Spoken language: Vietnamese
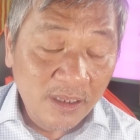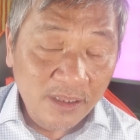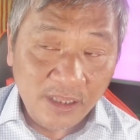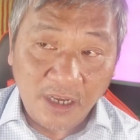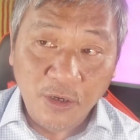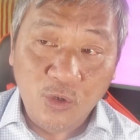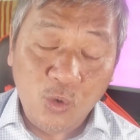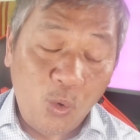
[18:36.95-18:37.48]

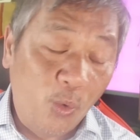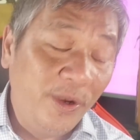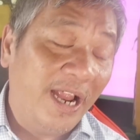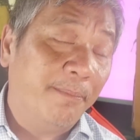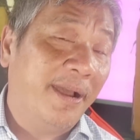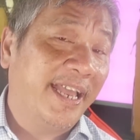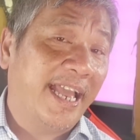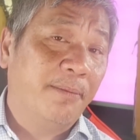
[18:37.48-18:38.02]
từ cuối
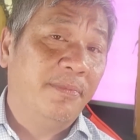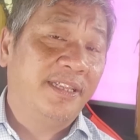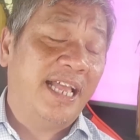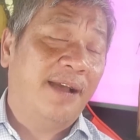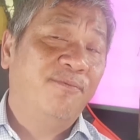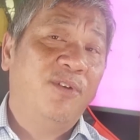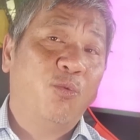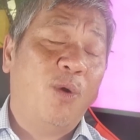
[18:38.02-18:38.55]
năm
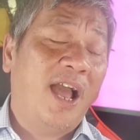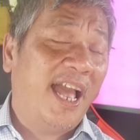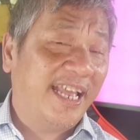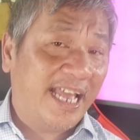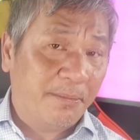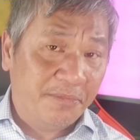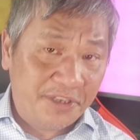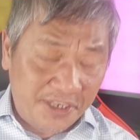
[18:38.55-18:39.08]
2018 và qua
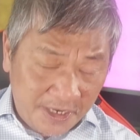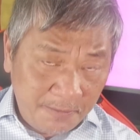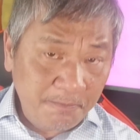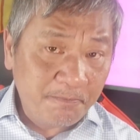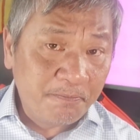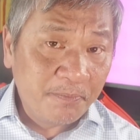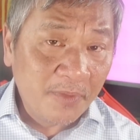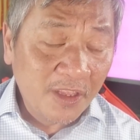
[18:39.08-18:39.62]
2019
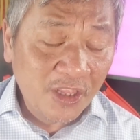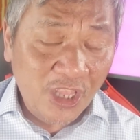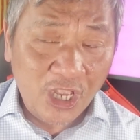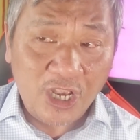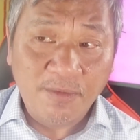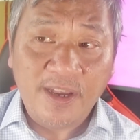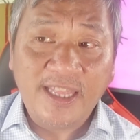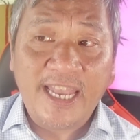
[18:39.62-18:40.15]
thì
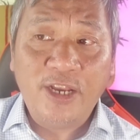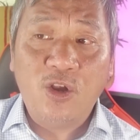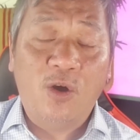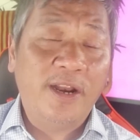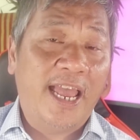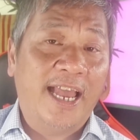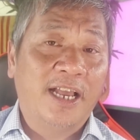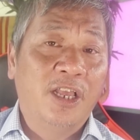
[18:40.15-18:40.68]
quý vị thấy
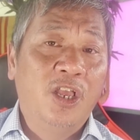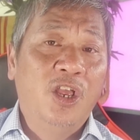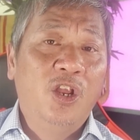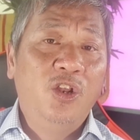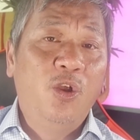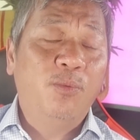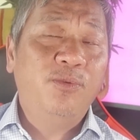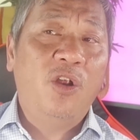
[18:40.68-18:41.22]
rõ ràng
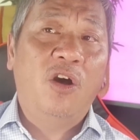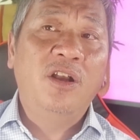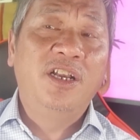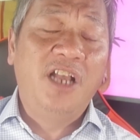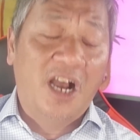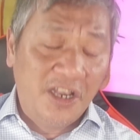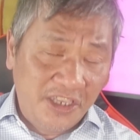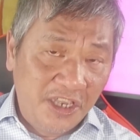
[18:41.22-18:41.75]
lúc đó
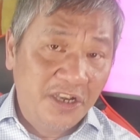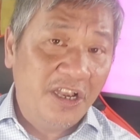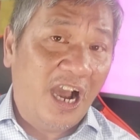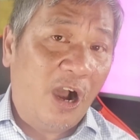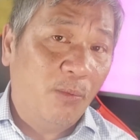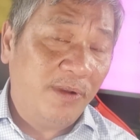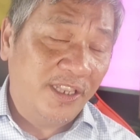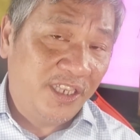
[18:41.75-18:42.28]
gần như
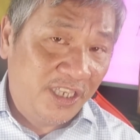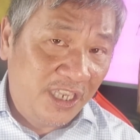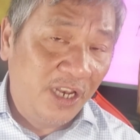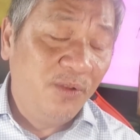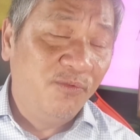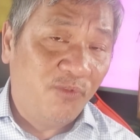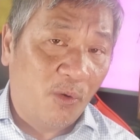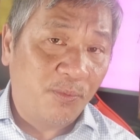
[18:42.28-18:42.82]
ông đã
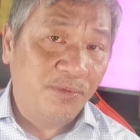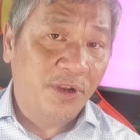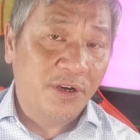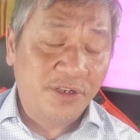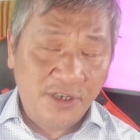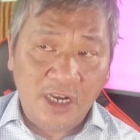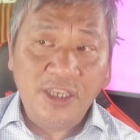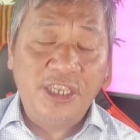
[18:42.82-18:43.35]
chinh phục
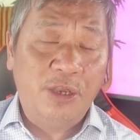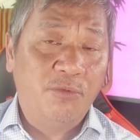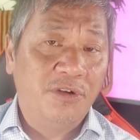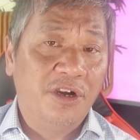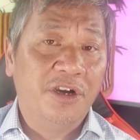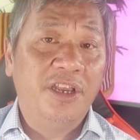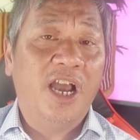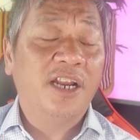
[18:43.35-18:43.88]
được rất nhiều
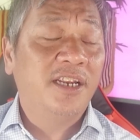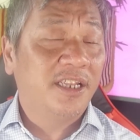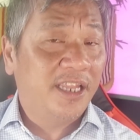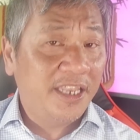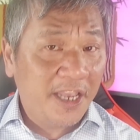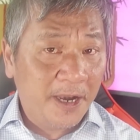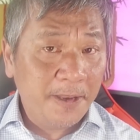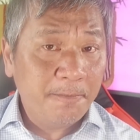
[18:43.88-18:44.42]
người ở trên
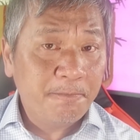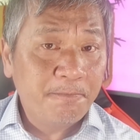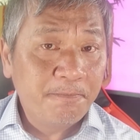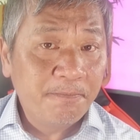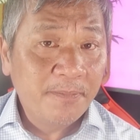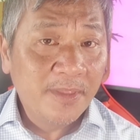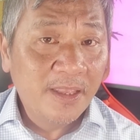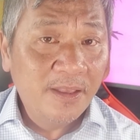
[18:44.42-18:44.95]
thế giới
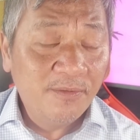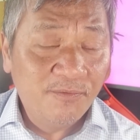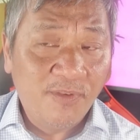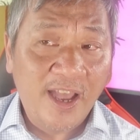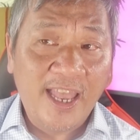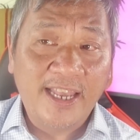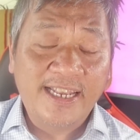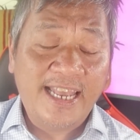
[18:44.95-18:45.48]

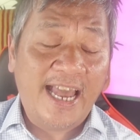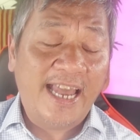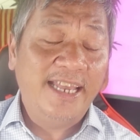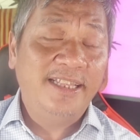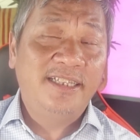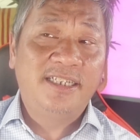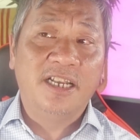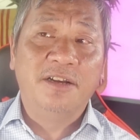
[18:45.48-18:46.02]
về
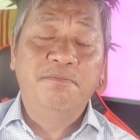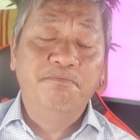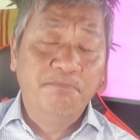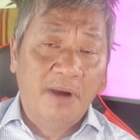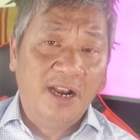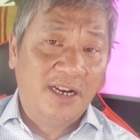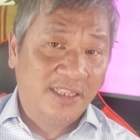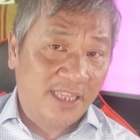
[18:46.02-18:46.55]
cái sự
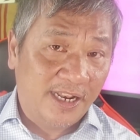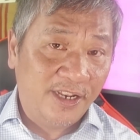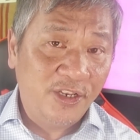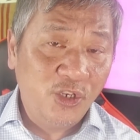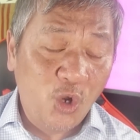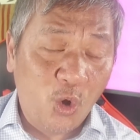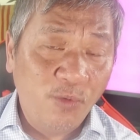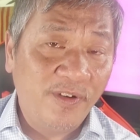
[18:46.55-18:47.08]
bừng
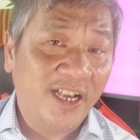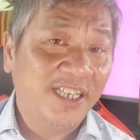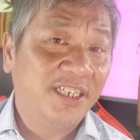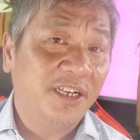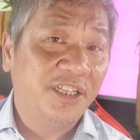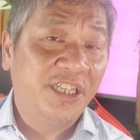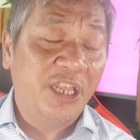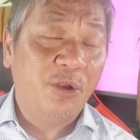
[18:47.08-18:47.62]
tỉnh đối với cái
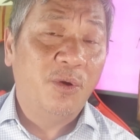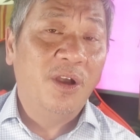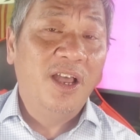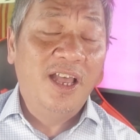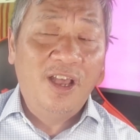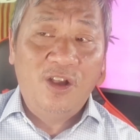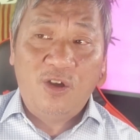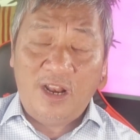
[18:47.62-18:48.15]
sự tiêu
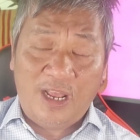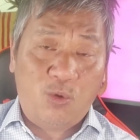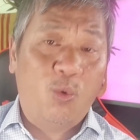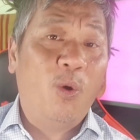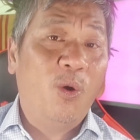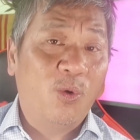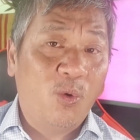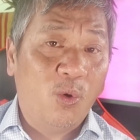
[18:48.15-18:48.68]
gọi là
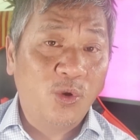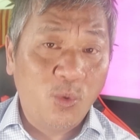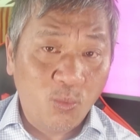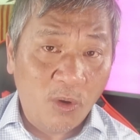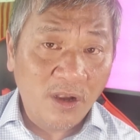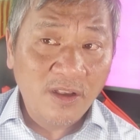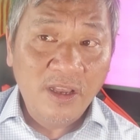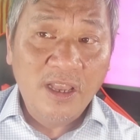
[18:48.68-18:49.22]
của của Trung
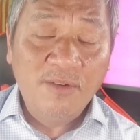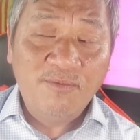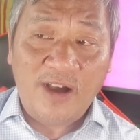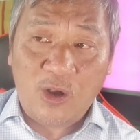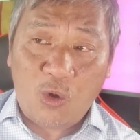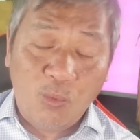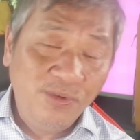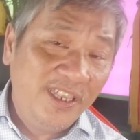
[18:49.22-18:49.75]
Quốc và
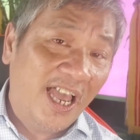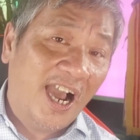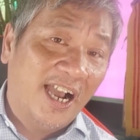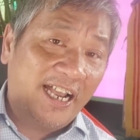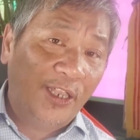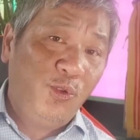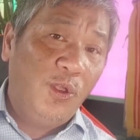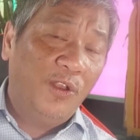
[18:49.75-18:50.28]
cũng nhờ
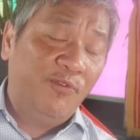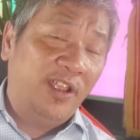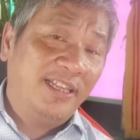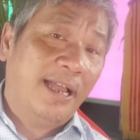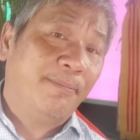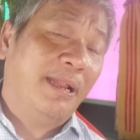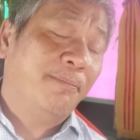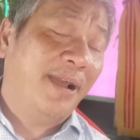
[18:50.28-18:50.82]
cái chuyến viếng
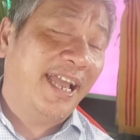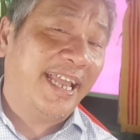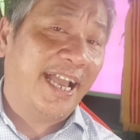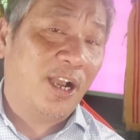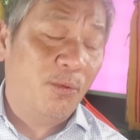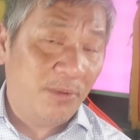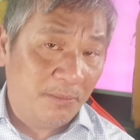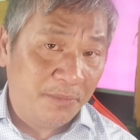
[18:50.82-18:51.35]
thăm năm
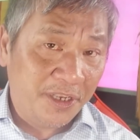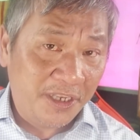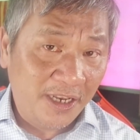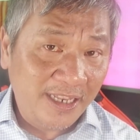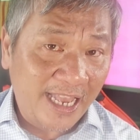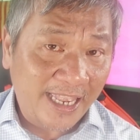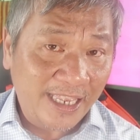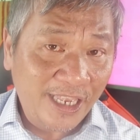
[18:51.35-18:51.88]

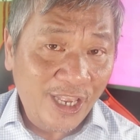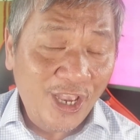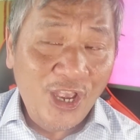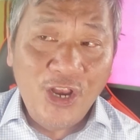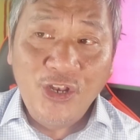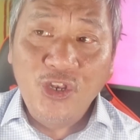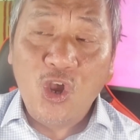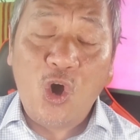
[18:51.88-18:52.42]
2019 này
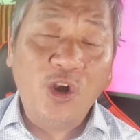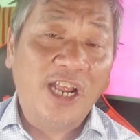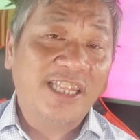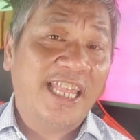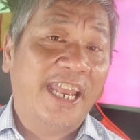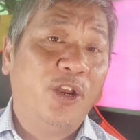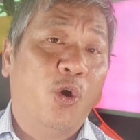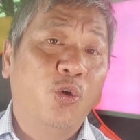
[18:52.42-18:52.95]
nó đã
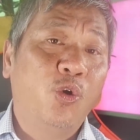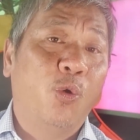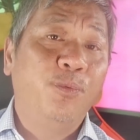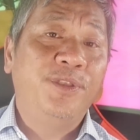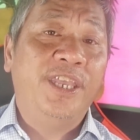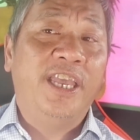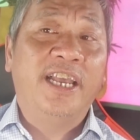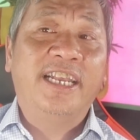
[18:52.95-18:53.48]
thay đổi
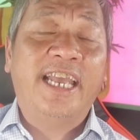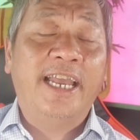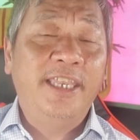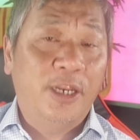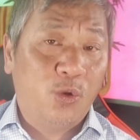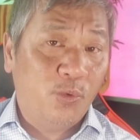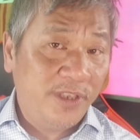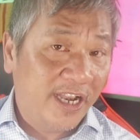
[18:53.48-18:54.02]
cục diện cái
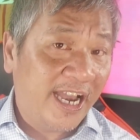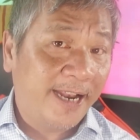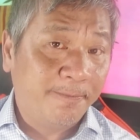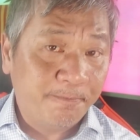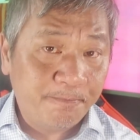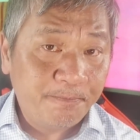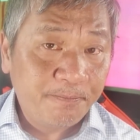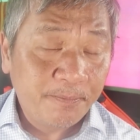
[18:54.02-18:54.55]
nhìn của dân Anh.
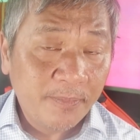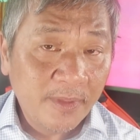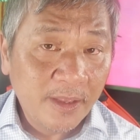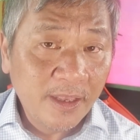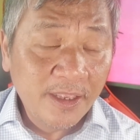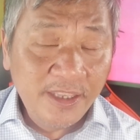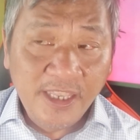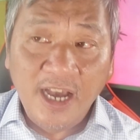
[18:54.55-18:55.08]

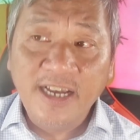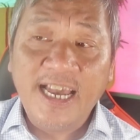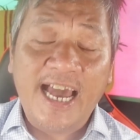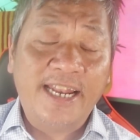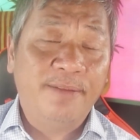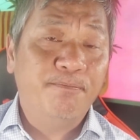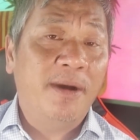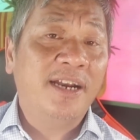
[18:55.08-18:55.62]
Dân
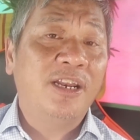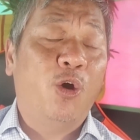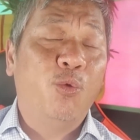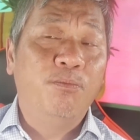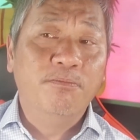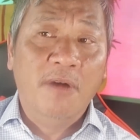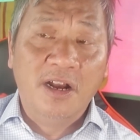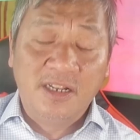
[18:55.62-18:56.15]
Anh bắt đầu
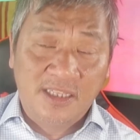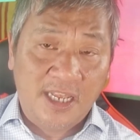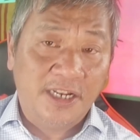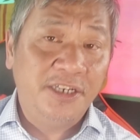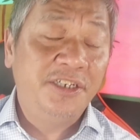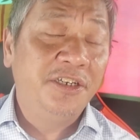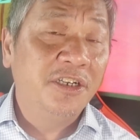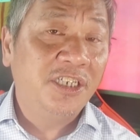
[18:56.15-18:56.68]
bừng
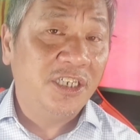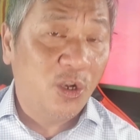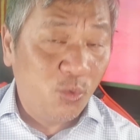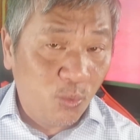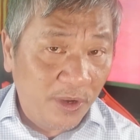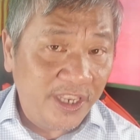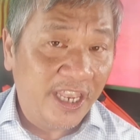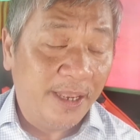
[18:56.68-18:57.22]
tỉnh trước sự
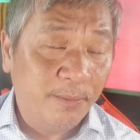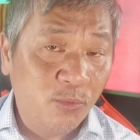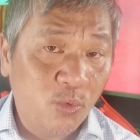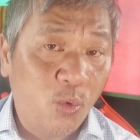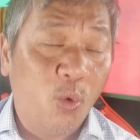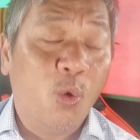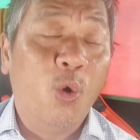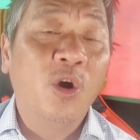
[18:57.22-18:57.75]
nguy hiểm
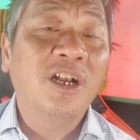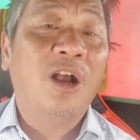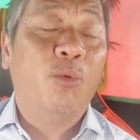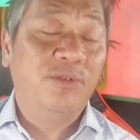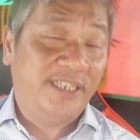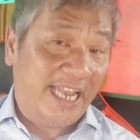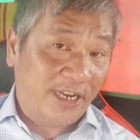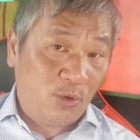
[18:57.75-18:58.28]
của
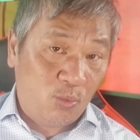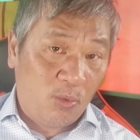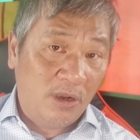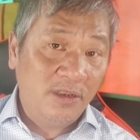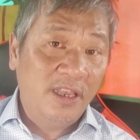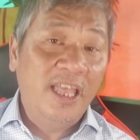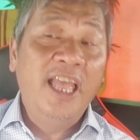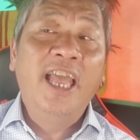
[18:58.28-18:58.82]
Cộng sản Trung
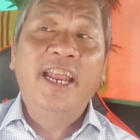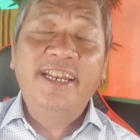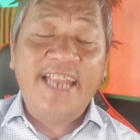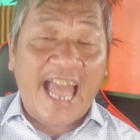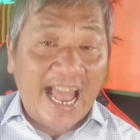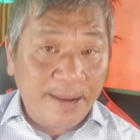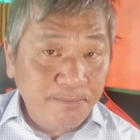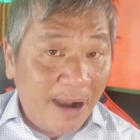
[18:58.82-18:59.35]
Quốc.
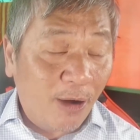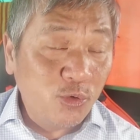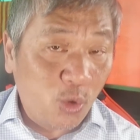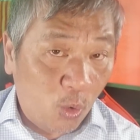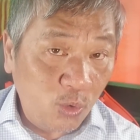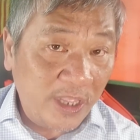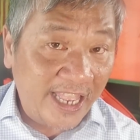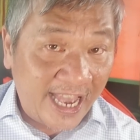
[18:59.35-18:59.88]
Đảng bảo
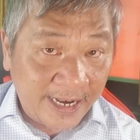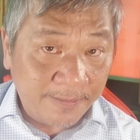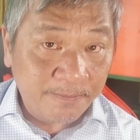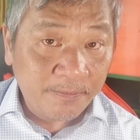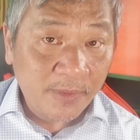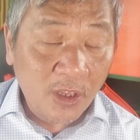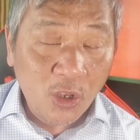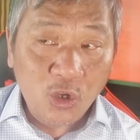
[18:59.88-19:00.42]
thủ tại Anh
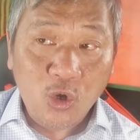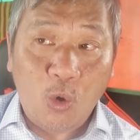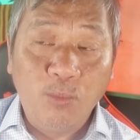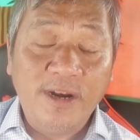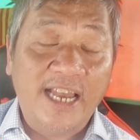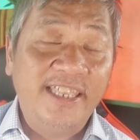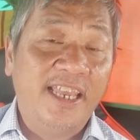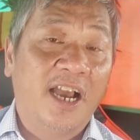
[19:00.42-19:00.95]
cũng
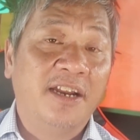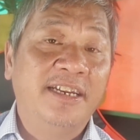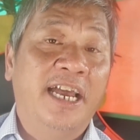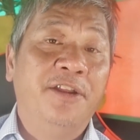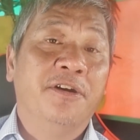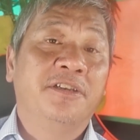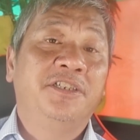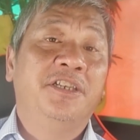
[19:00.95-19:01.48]
đã nhận ra
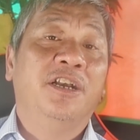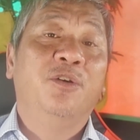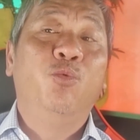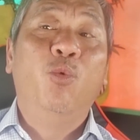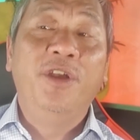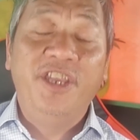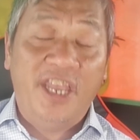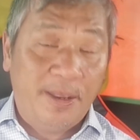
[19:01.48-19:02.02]
được sự
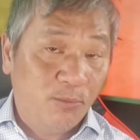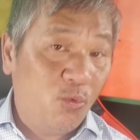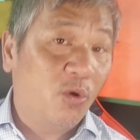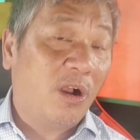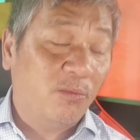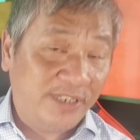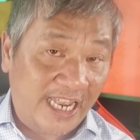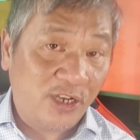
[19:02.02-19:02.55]
nguy hiểm của
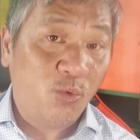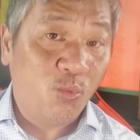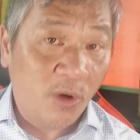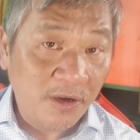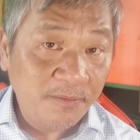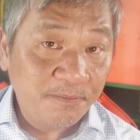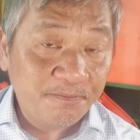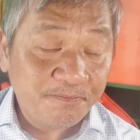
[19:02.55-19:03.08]
Cộng sản Trung Quốc.
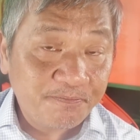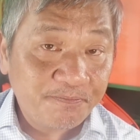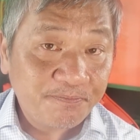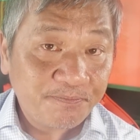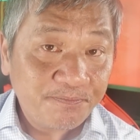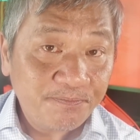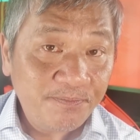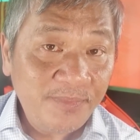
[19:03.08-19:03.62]

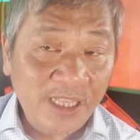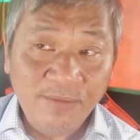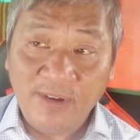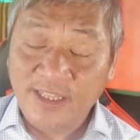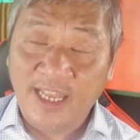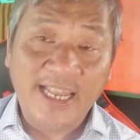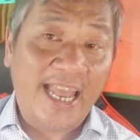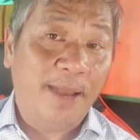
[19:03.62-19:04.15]
Và
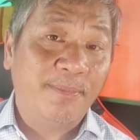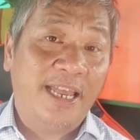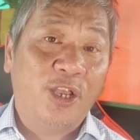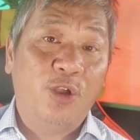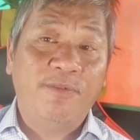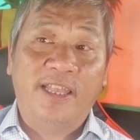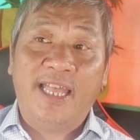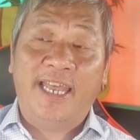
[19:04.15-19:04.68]
tới ngày hôm nay
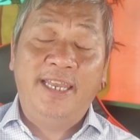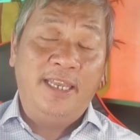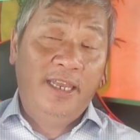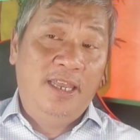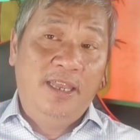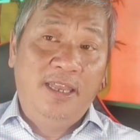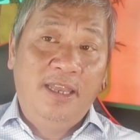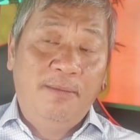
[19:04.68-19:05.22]
quý vị thấy
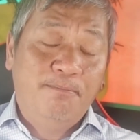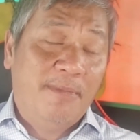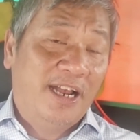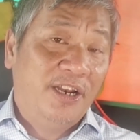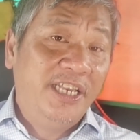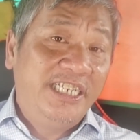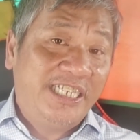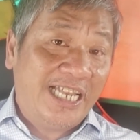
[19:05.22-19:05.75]
bà
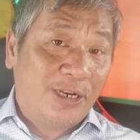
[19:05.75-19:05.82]
Liz